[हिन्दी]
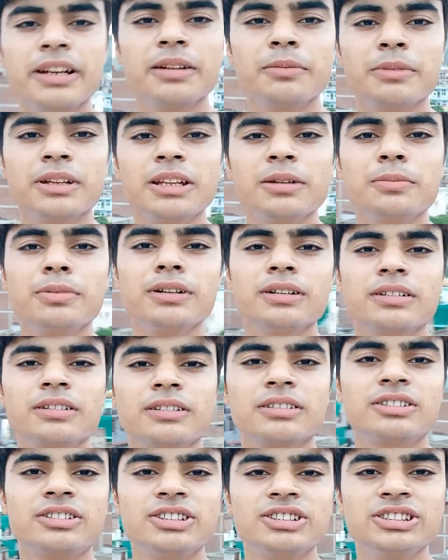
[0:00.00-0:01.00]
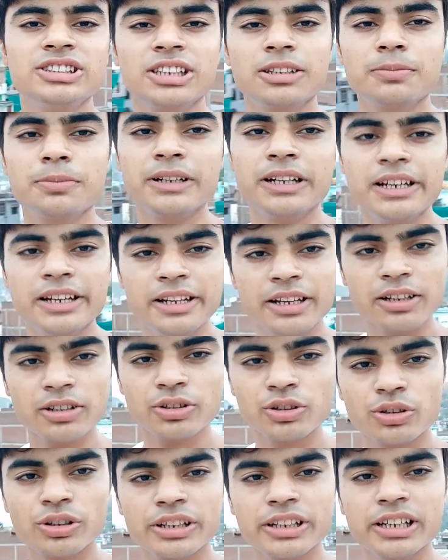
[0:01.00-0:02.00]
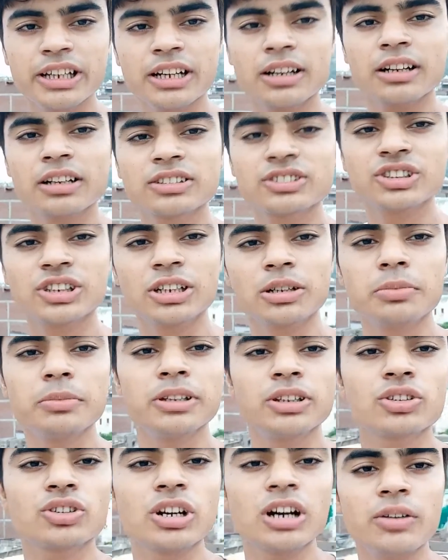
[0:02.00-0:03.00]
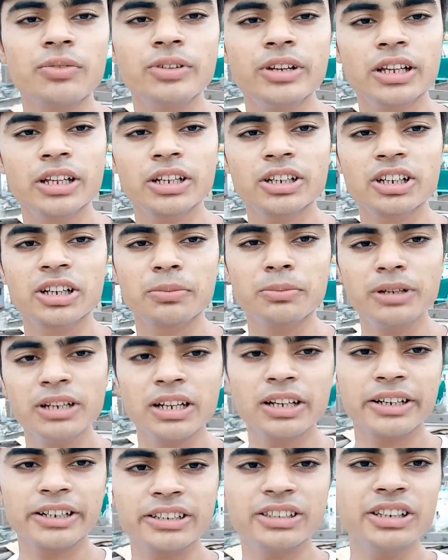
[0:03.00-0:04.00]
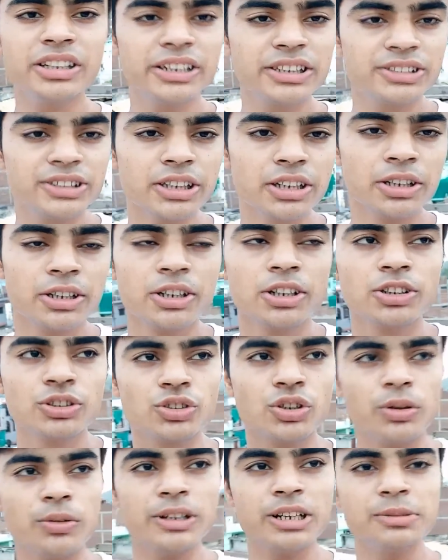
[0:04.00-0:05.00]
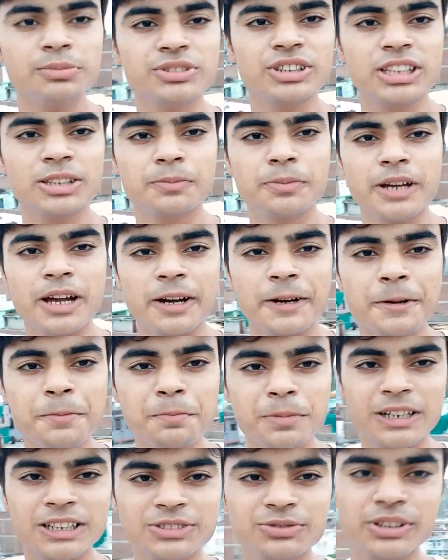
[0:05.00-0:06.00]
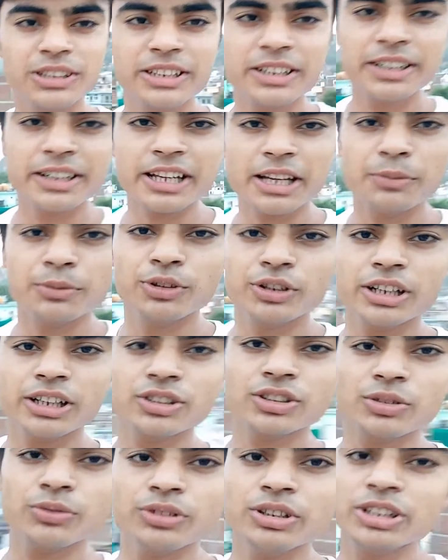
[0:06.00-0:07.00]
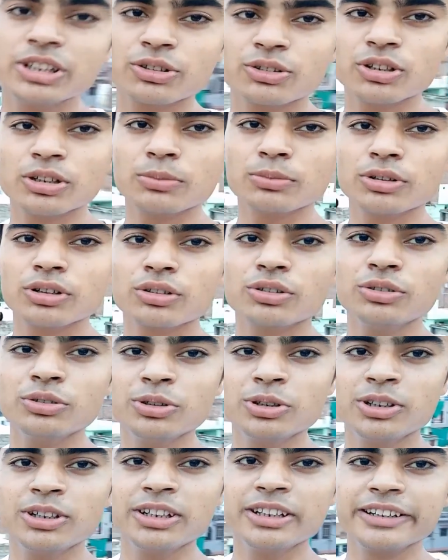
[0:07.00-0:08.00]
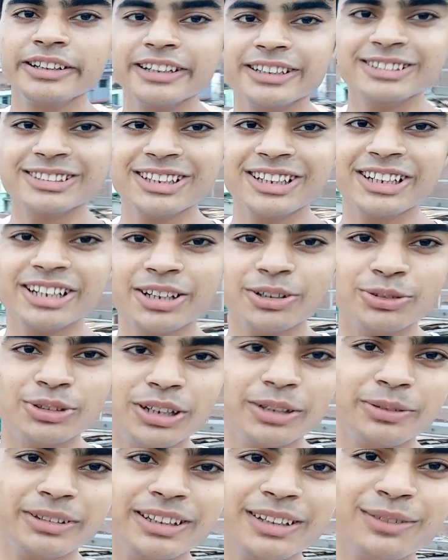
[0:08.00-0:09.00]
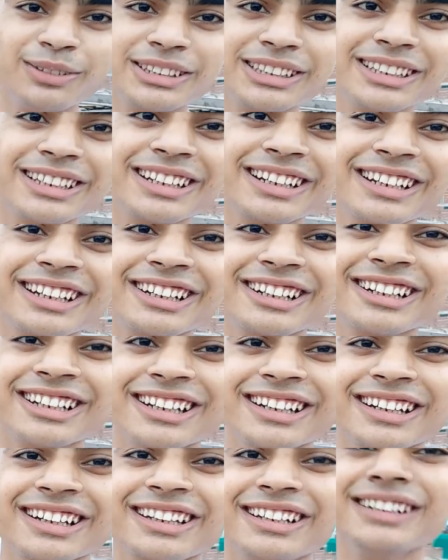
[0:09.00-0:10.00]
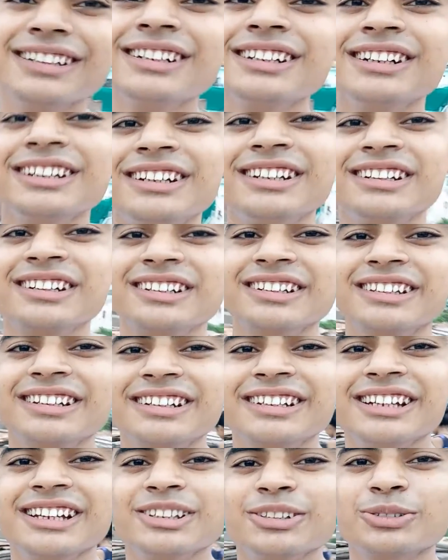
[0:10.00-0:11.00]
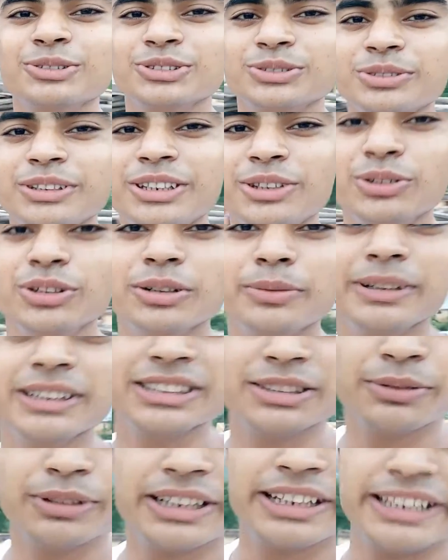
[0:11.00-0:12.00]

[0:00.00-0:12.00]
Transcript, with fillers: मैंने मतलब टी शर्ट पहन ली है क्योंकि यार शर्ट में तो काफ़ी ज़्यादा गर्मी लग रही थी नीचे तो अभी हम छत पे आ गए पाँच बजे का टाइम हो गया तो अभी देखो अनबुल को कैसे लेटा हुआ है मतलब वैसे गिरने का डर नहीं है गिर जाए तो कुछ भी नहीं होगा वैसे